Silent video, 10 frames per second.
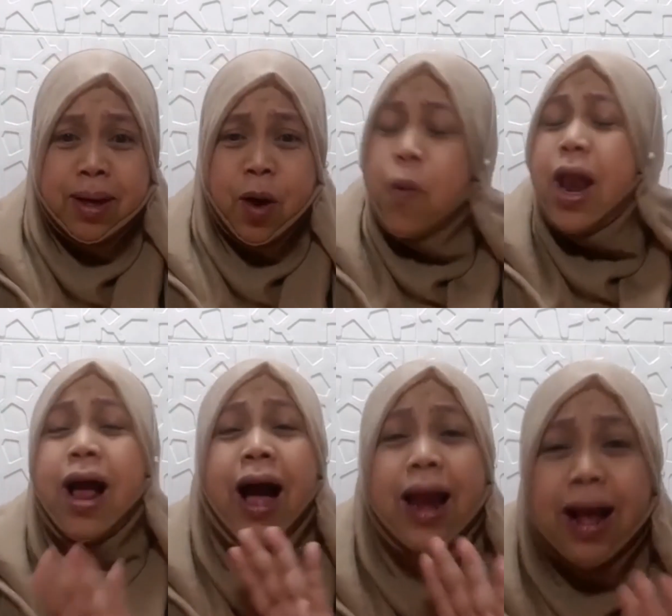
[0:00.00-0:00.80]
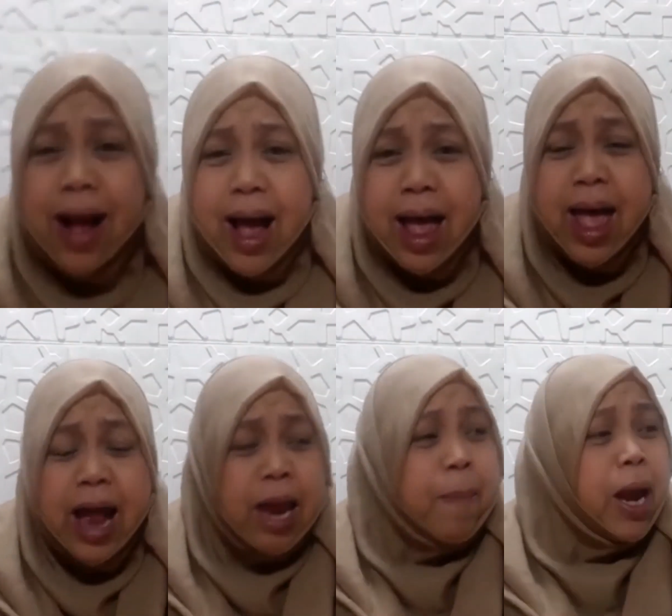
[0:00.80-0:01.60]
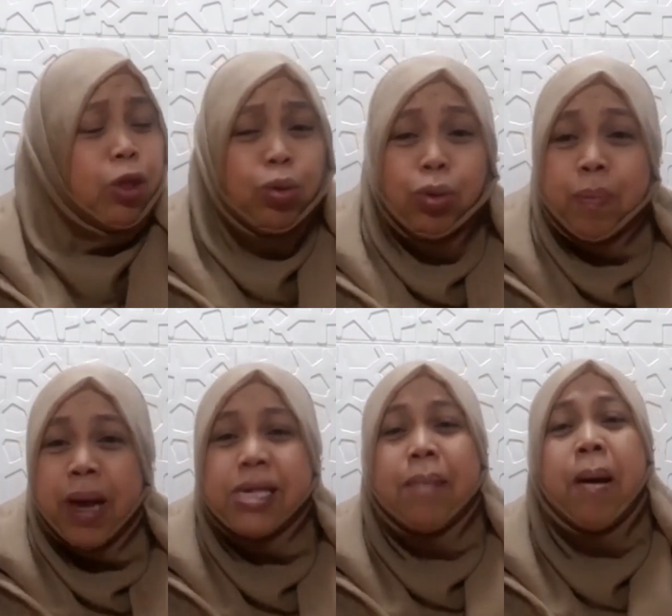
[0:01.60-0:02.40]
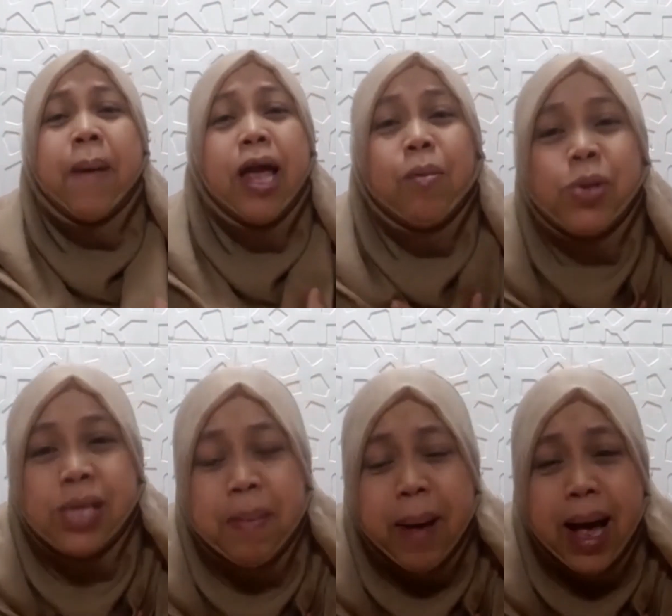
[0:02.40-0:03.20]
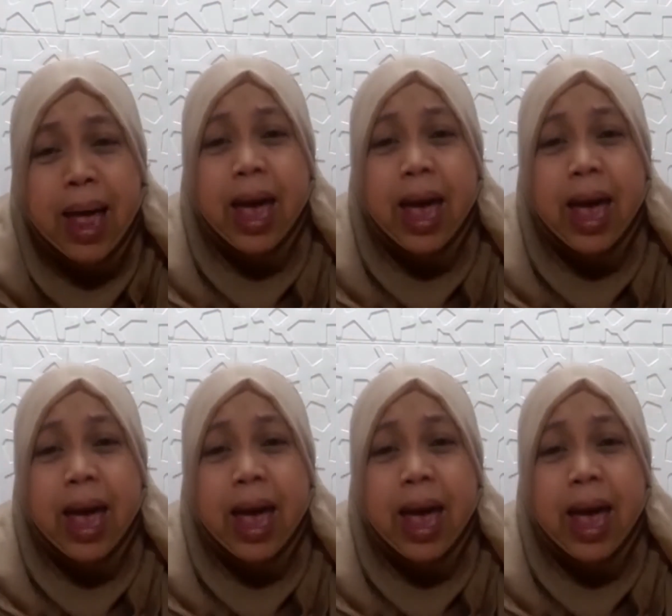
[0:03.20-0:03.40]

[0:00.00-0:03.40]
Walang halaga na maitutumbas ang babaeng muslima,